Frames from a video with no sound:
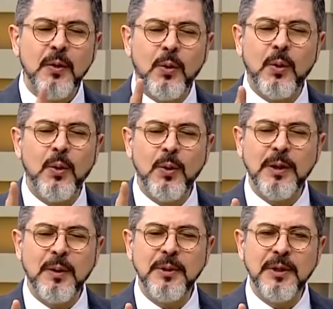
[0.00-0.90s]
o
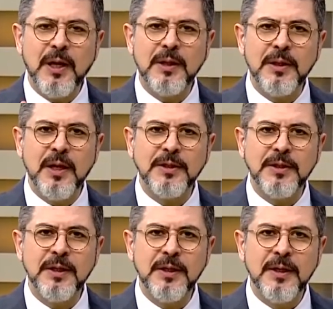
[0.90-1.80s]
öyle bir Allah
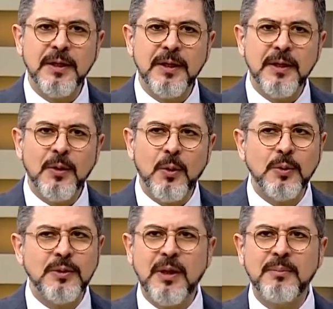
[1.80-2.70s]
ki
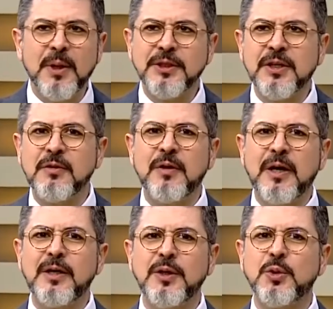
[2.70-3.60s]
ondan başka
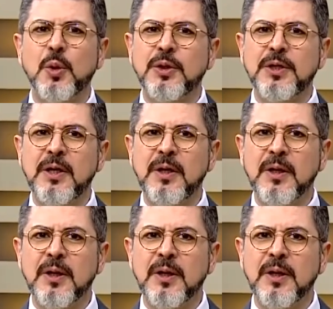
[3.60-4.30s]
varlık yok ki